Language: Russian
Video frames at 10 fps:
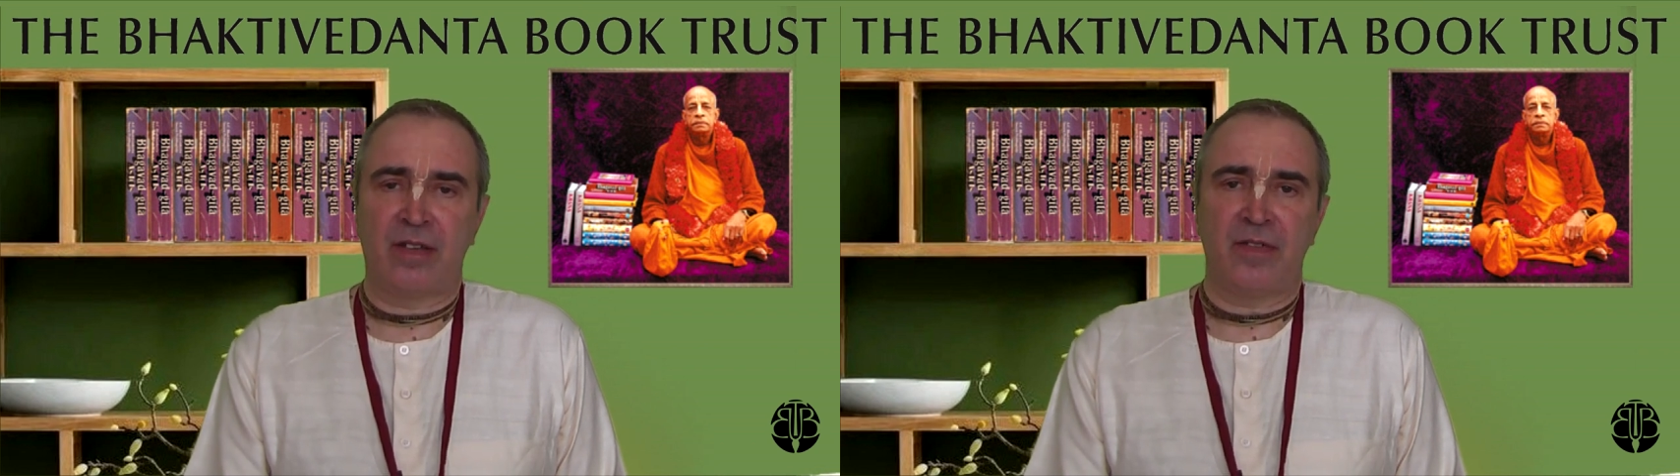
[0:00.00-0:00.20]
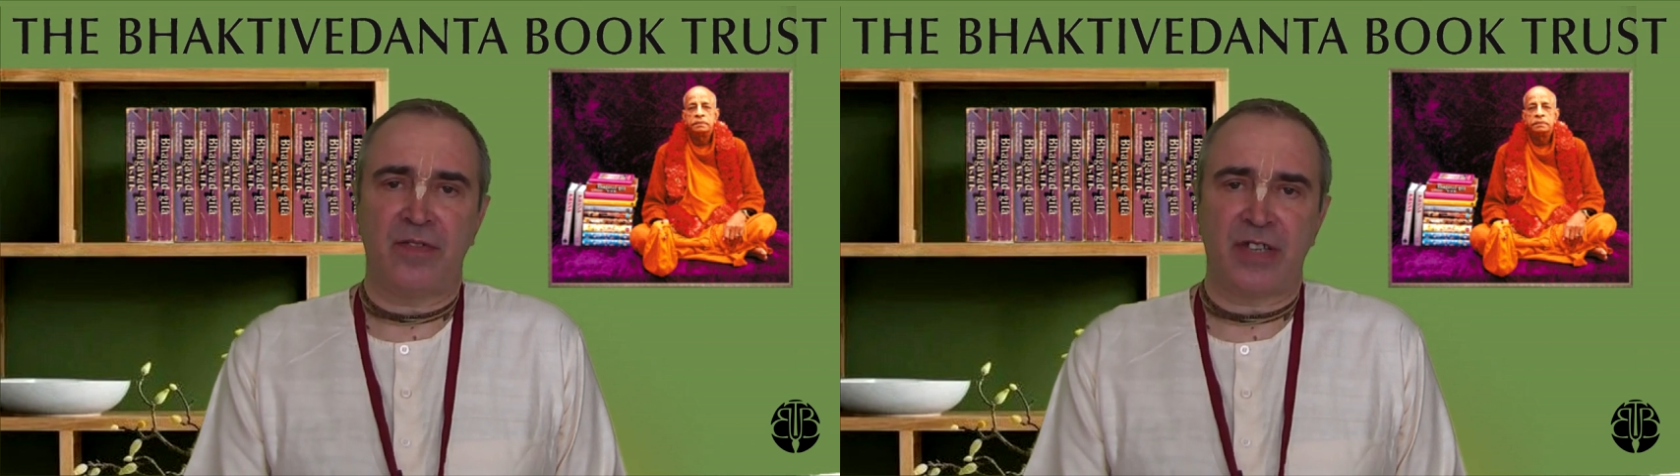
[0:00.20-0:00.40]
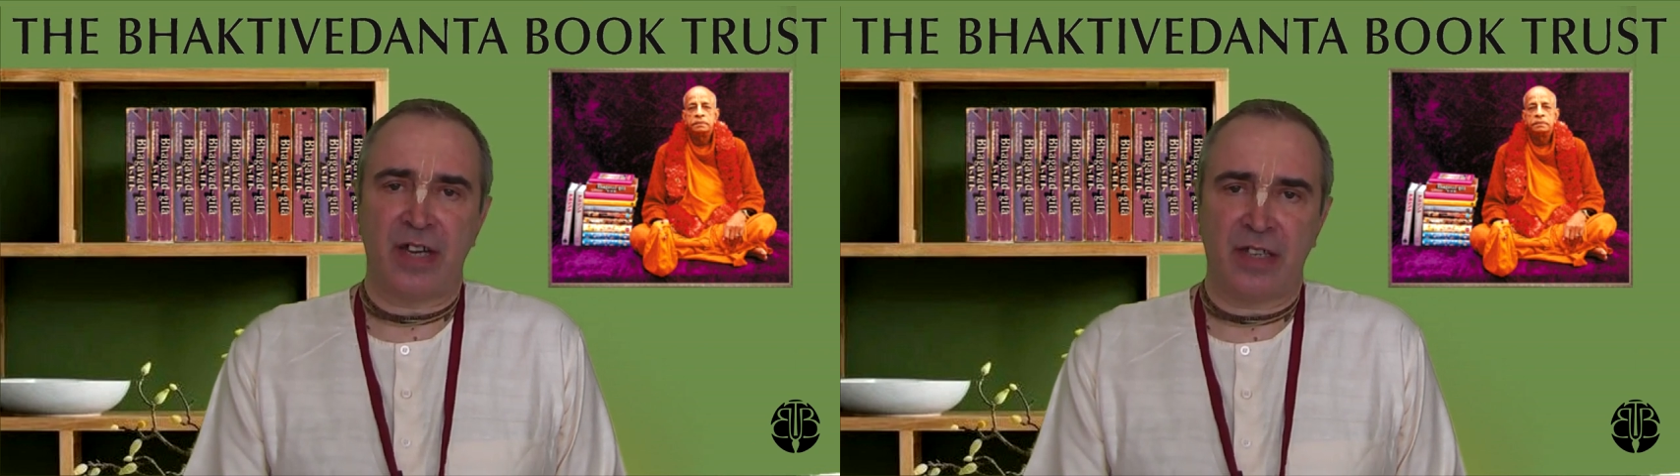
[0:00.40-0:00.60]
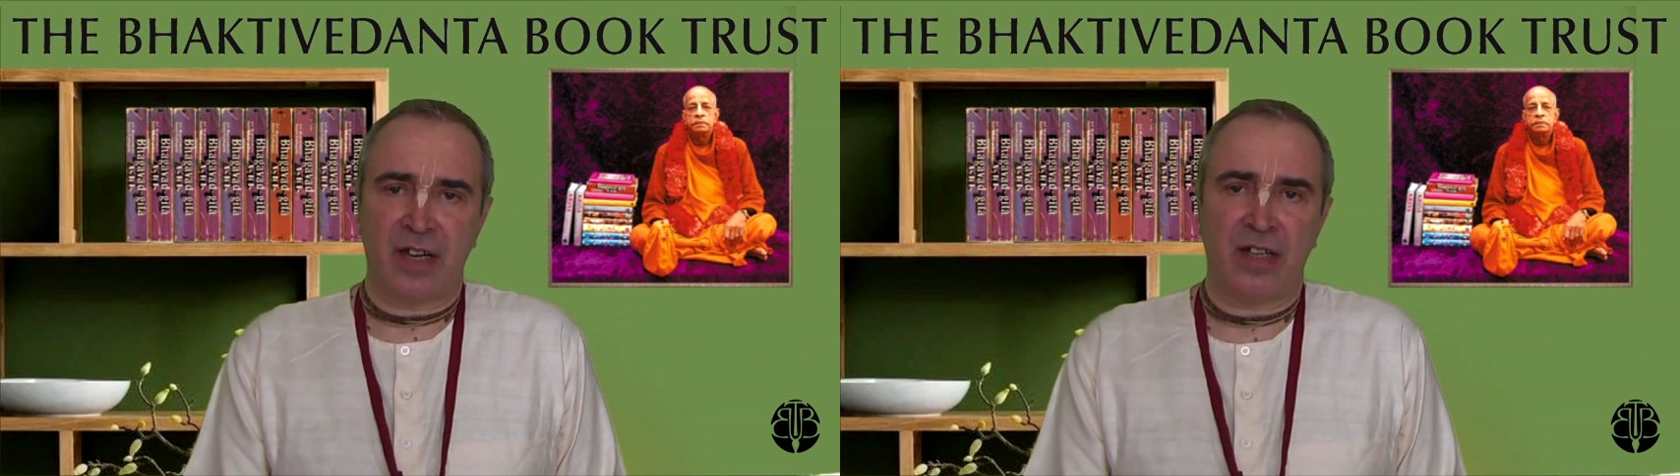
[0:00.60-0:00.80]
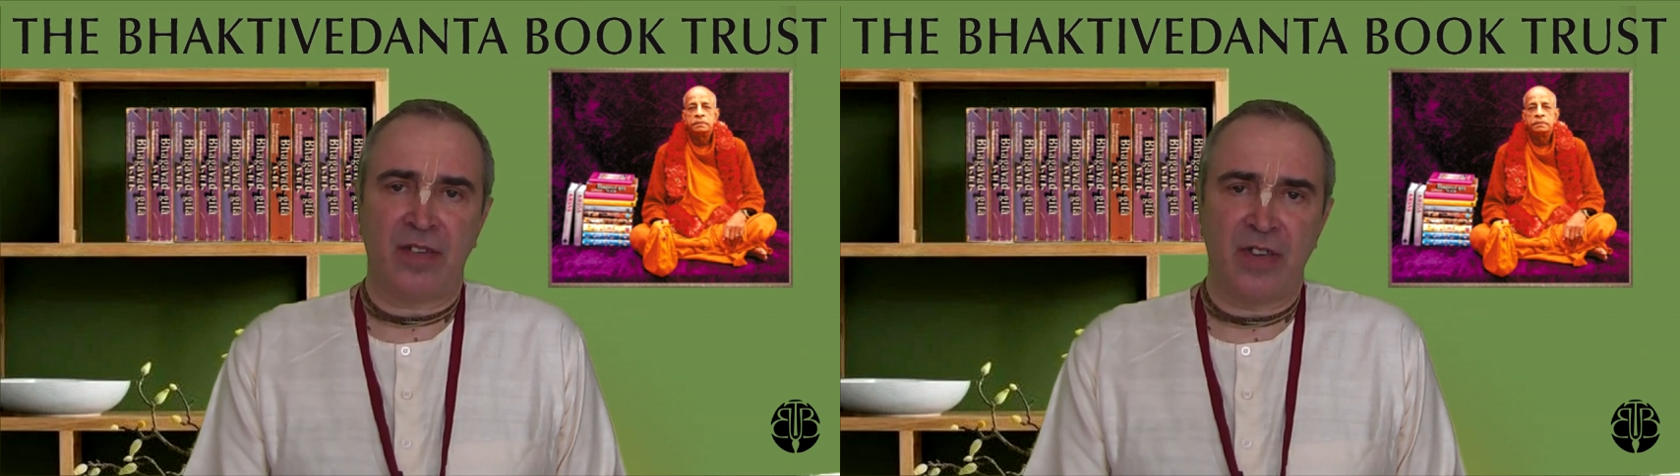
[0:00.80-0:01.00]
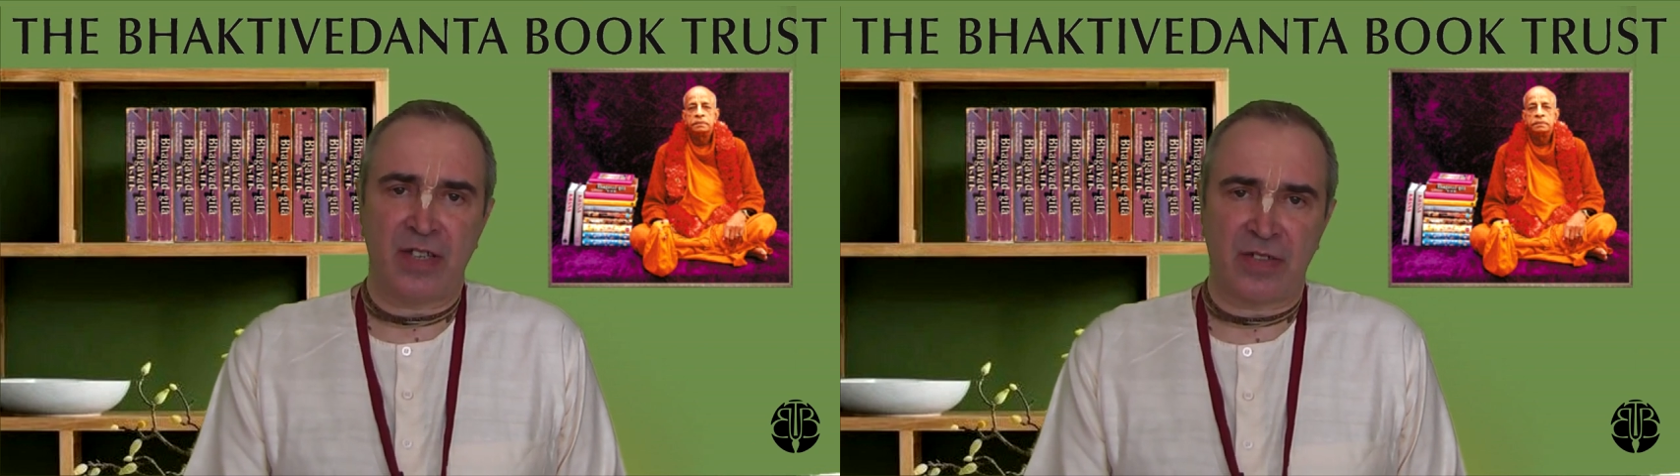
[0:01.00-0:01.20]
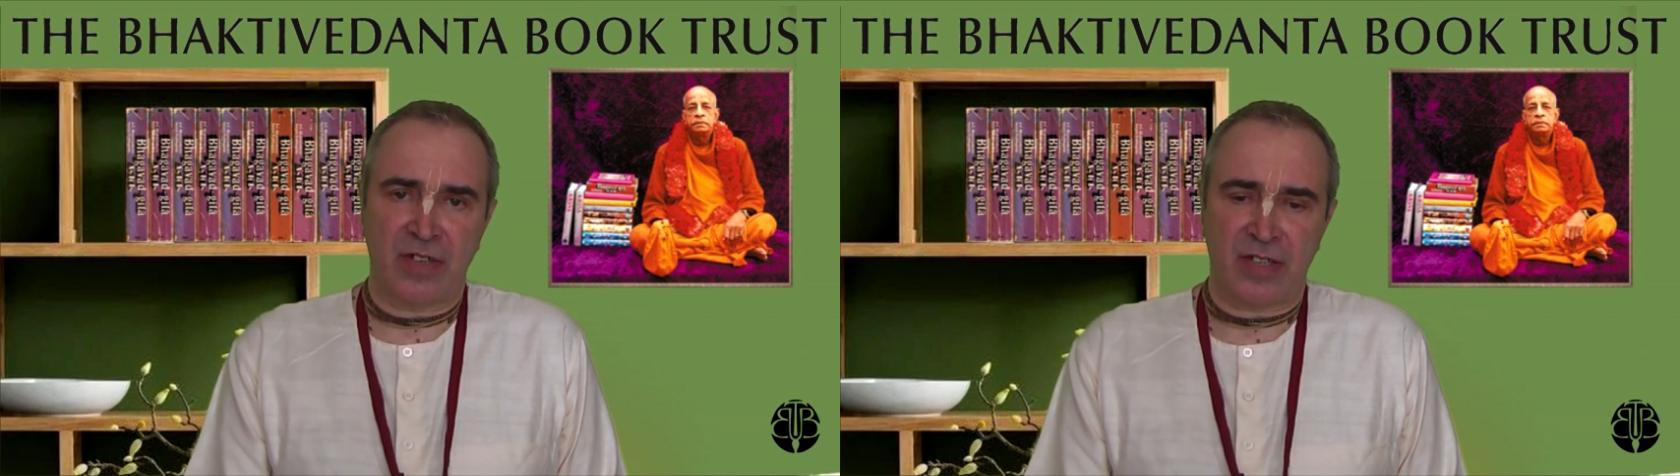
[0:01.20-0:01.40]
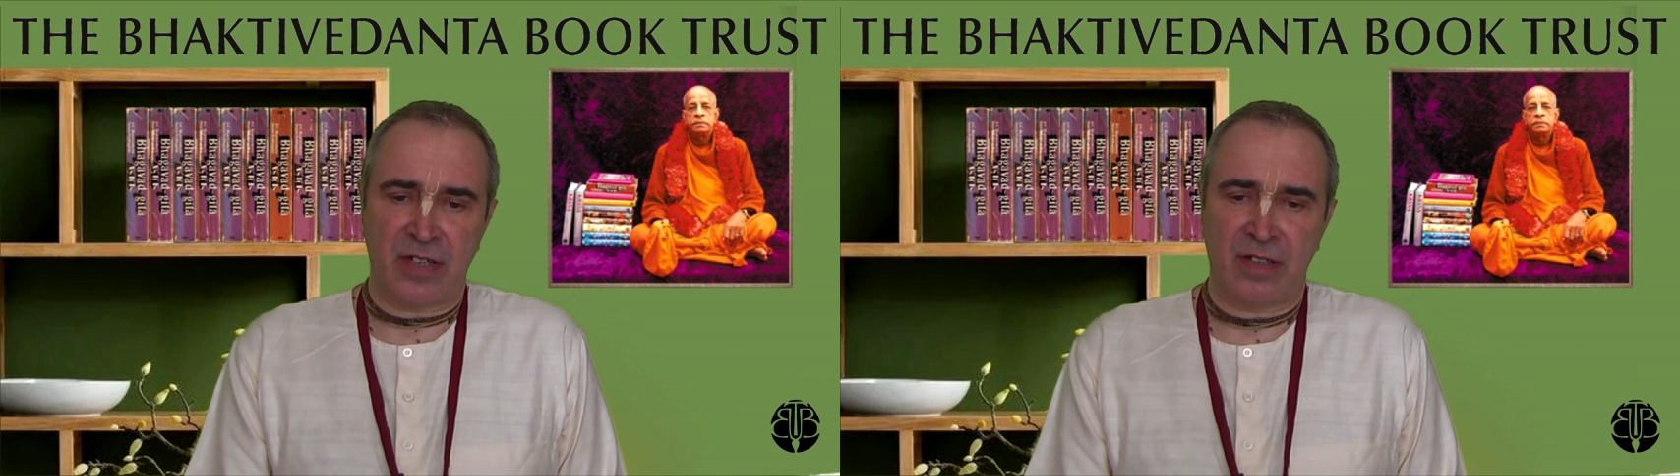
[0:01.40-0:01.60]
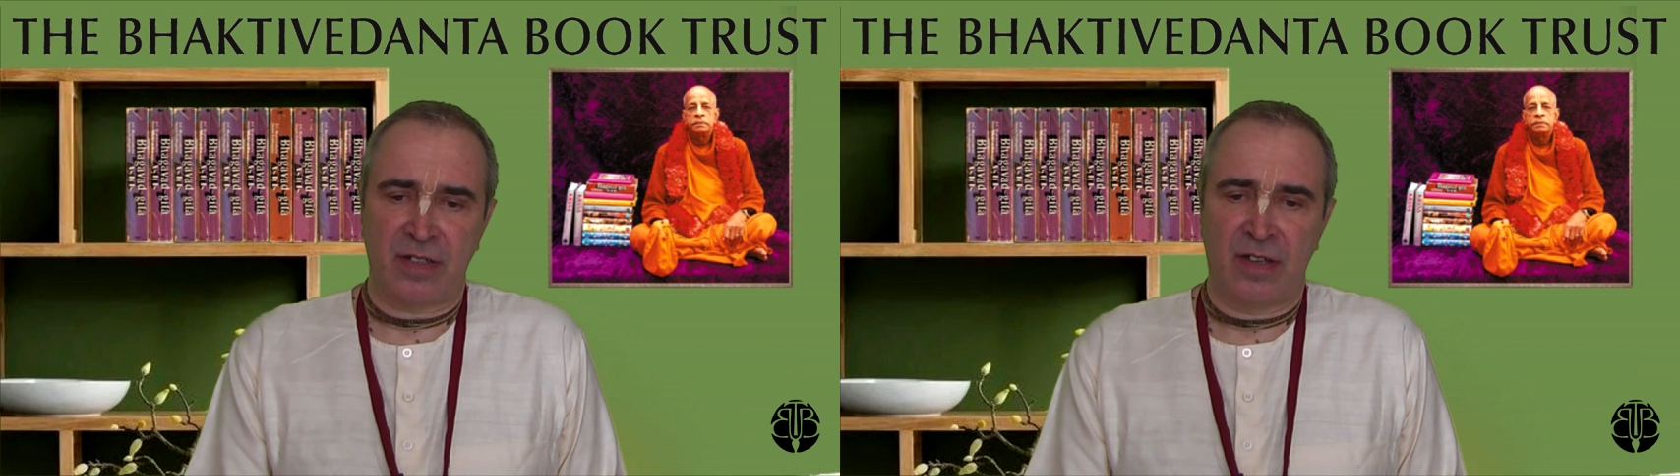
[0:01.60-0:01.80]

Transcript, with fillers: взятие ответственности.